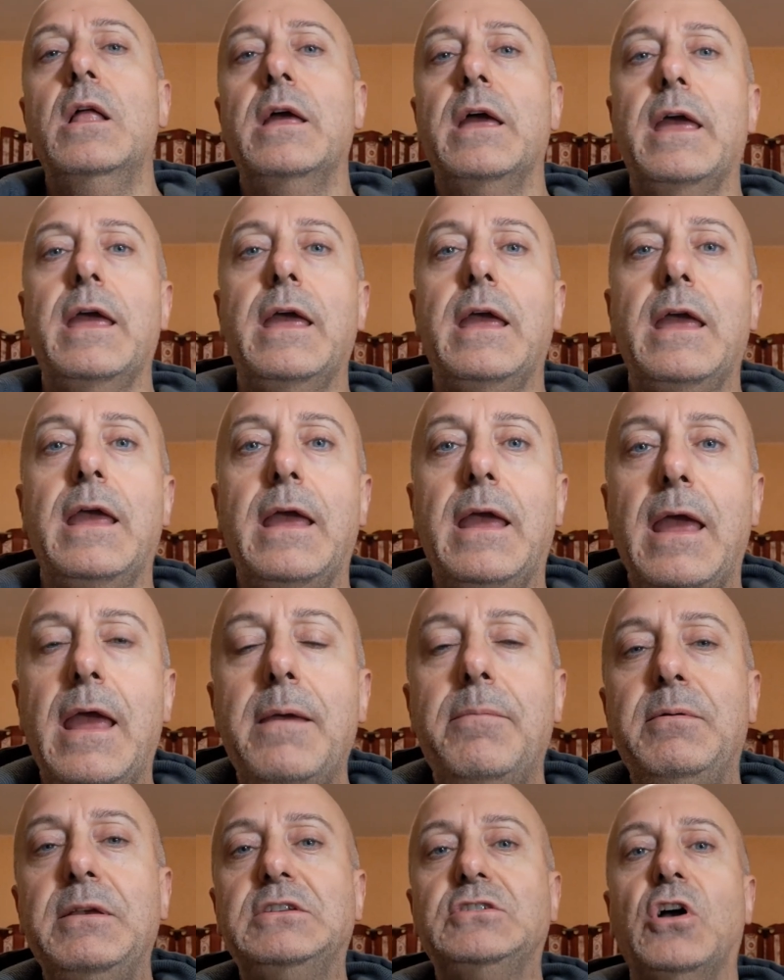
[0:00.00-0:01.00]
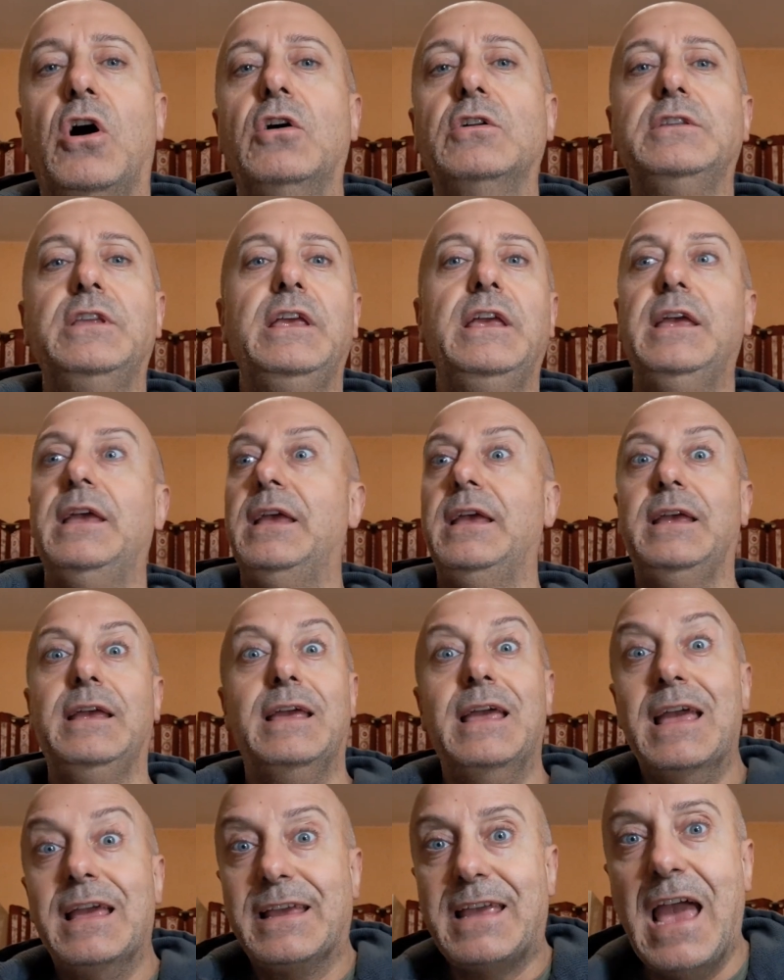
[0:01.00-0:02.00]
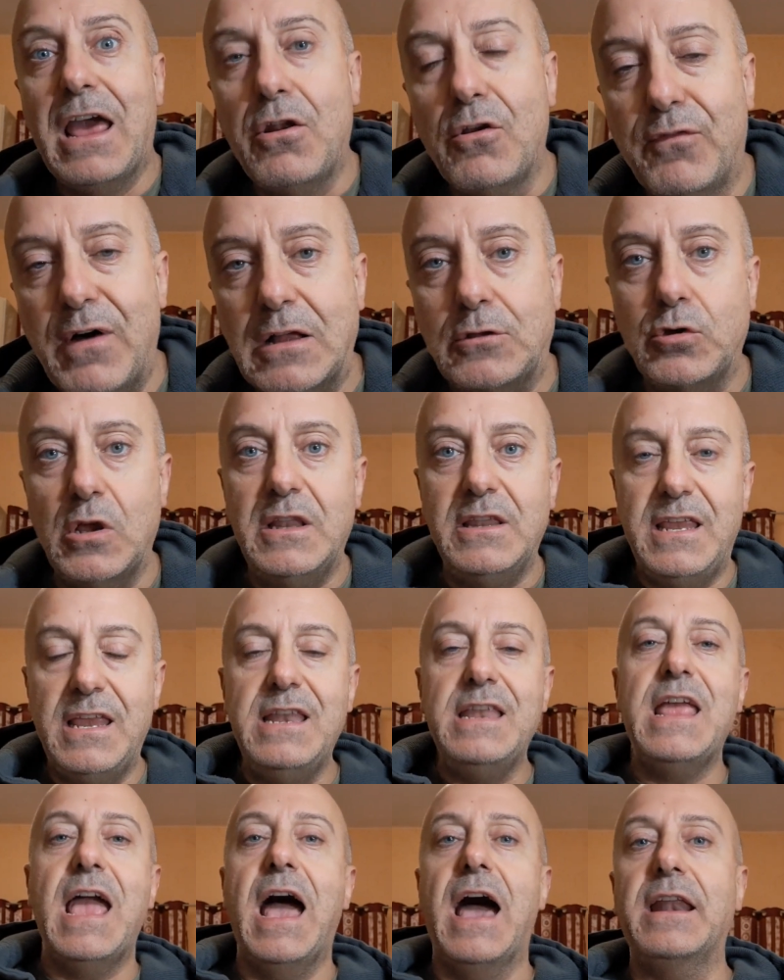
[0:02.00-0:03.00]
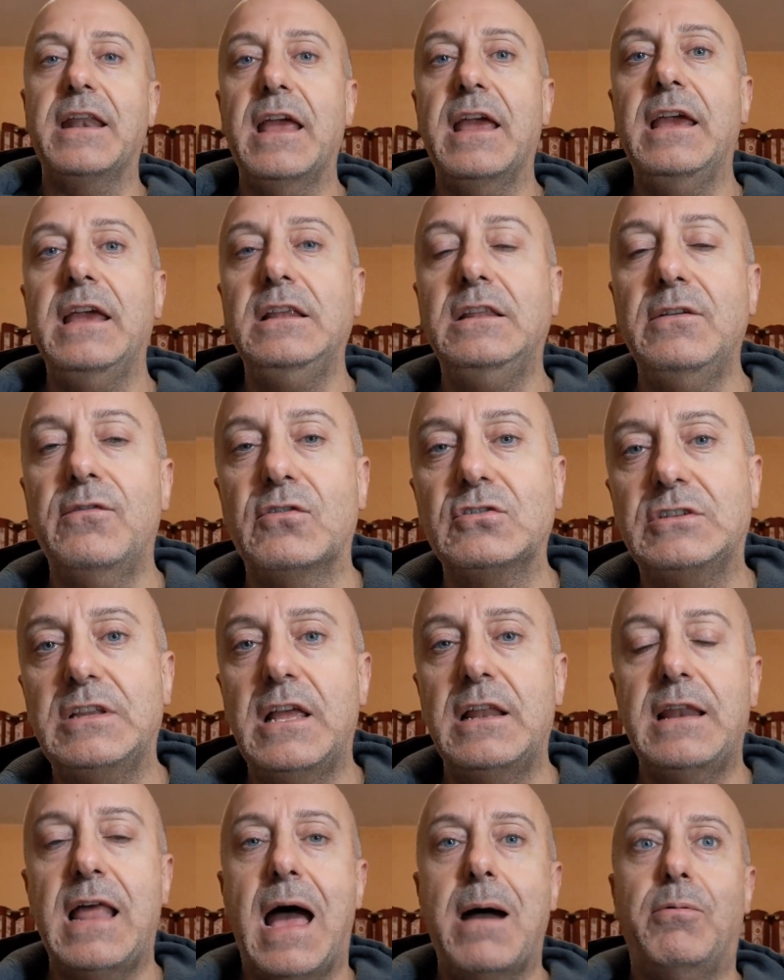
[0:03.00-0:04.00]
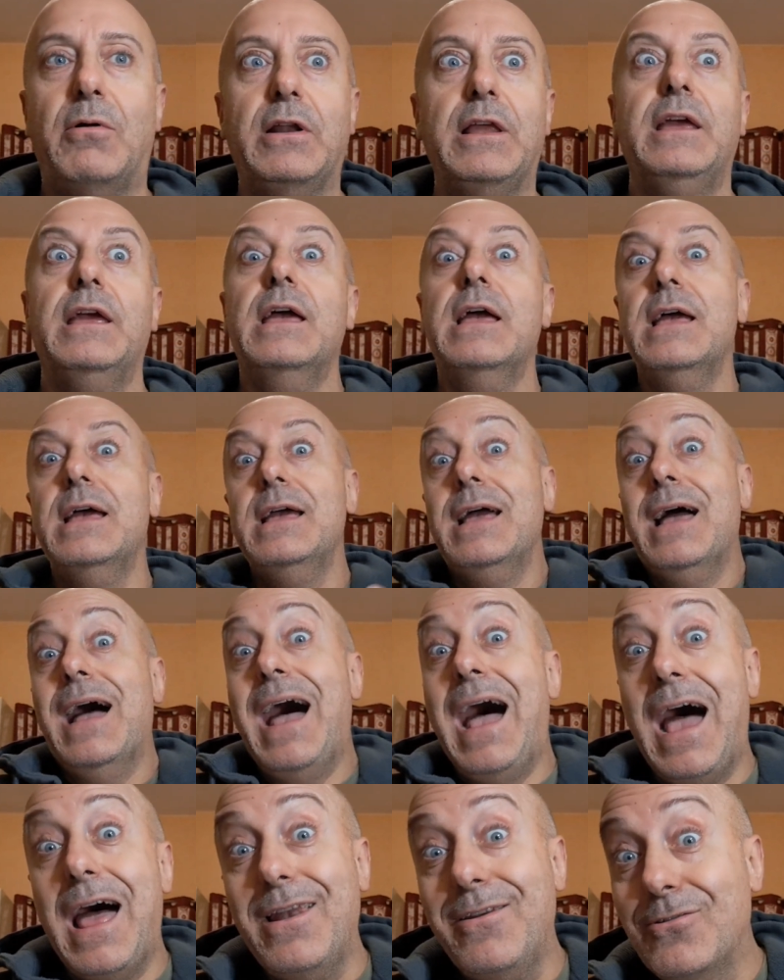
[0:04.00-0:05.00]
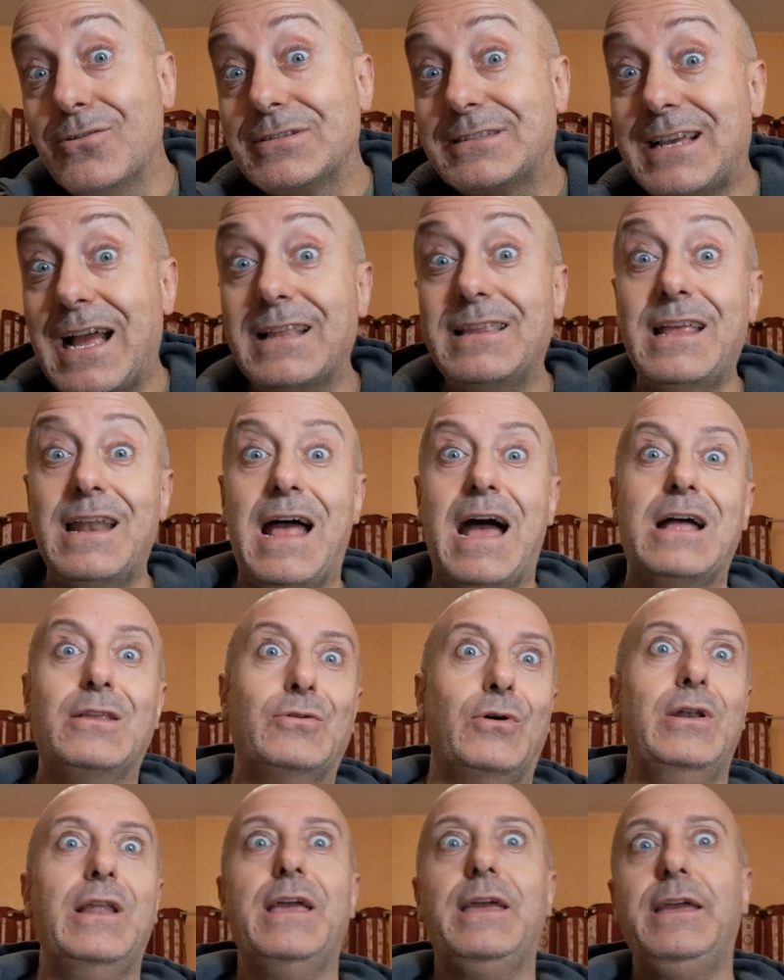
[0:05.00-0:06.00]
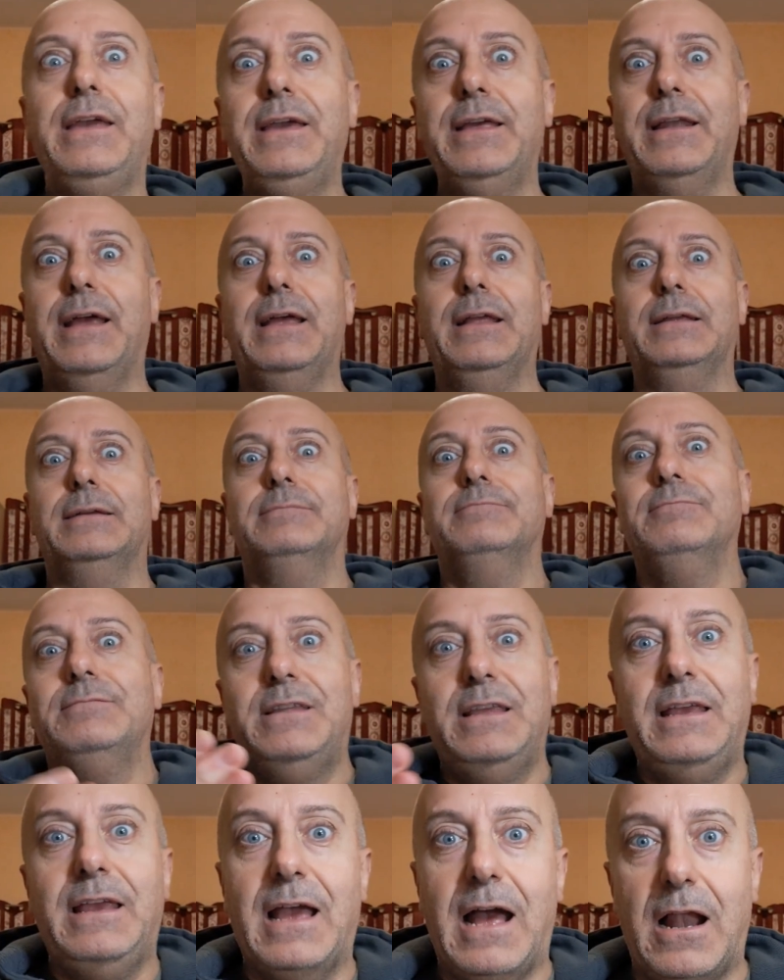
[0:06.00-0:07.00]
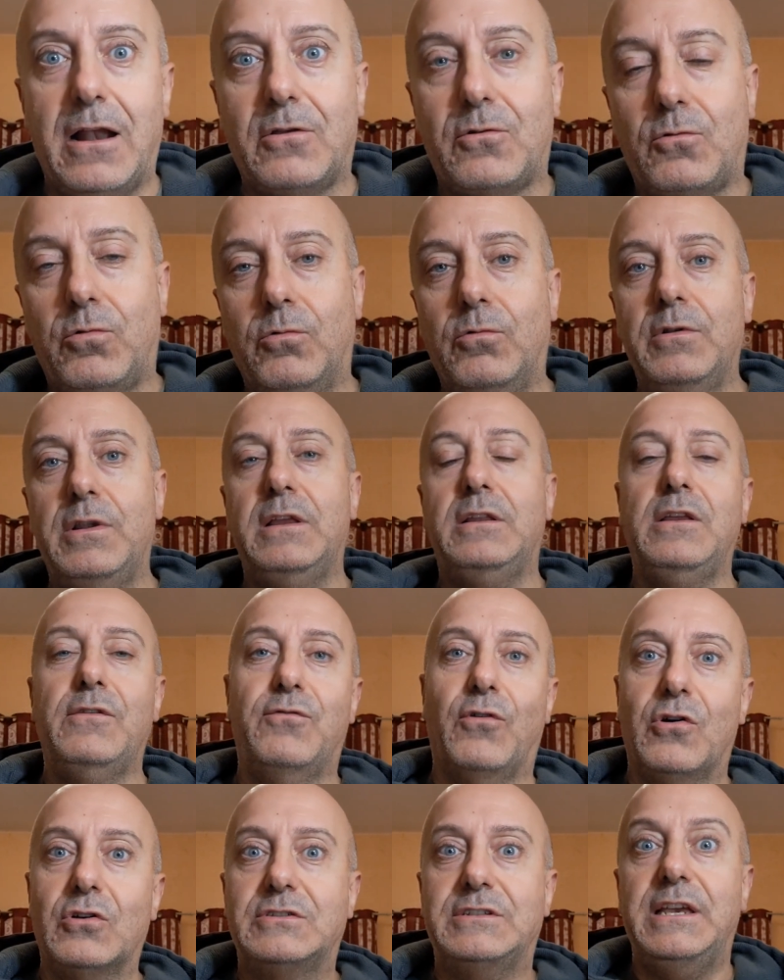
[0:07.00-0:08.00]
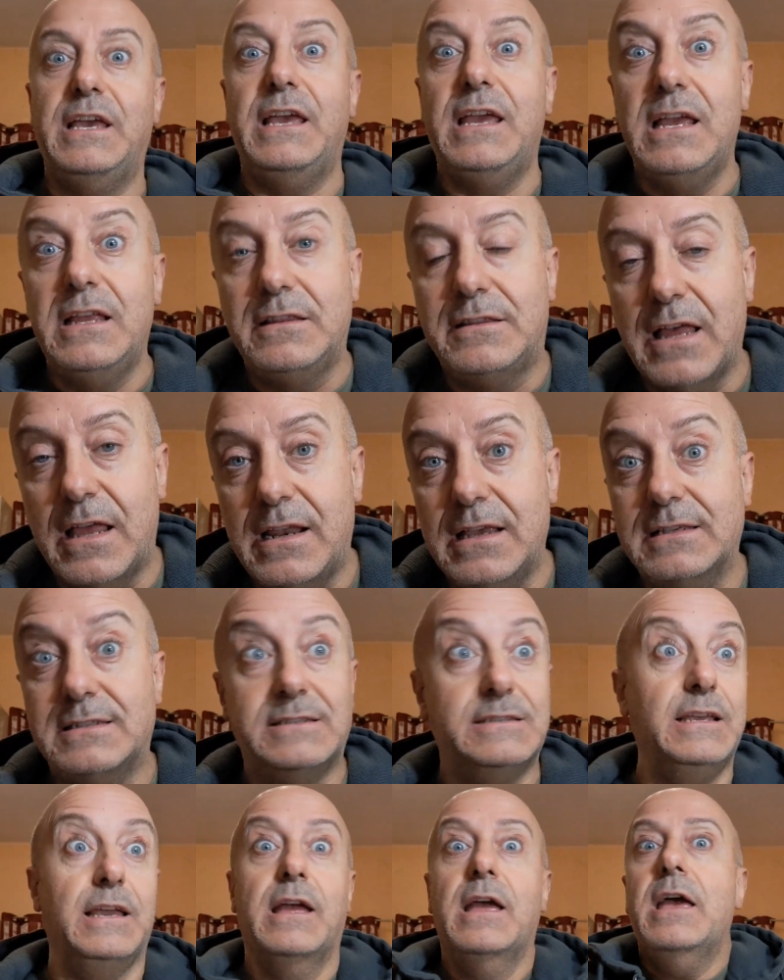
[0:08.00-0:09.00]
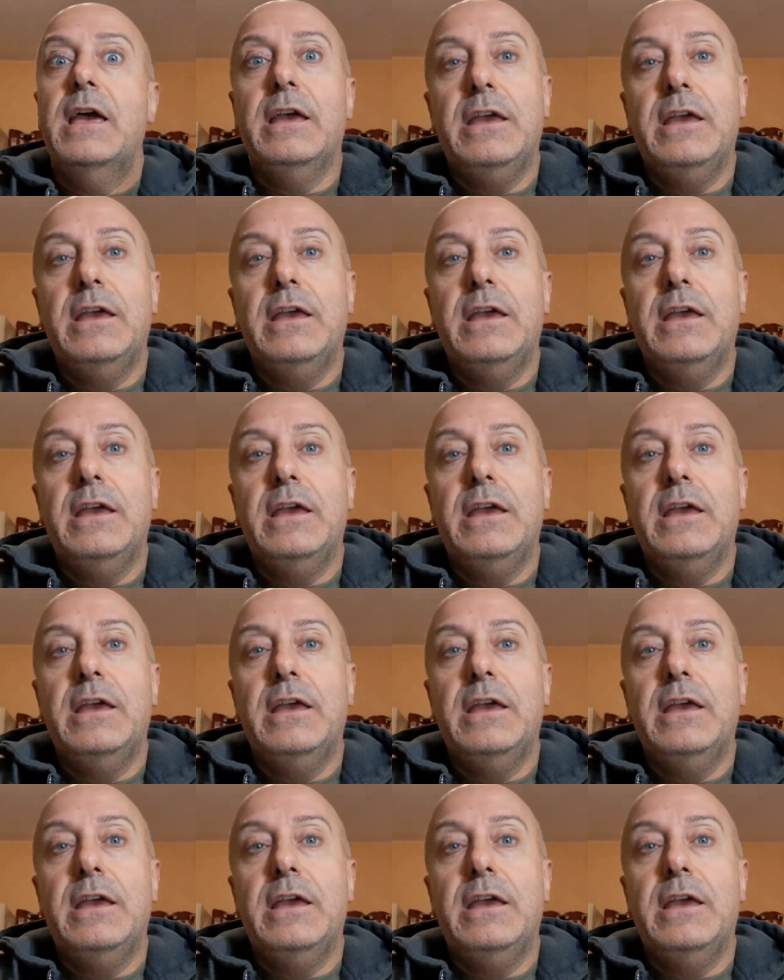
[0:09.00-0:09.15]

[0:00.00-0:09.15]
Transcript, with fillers: eh, episodi che hanno fatto indignare i tifosi del Napoli hanno scatenato le ire di alcuni tifosi interisti.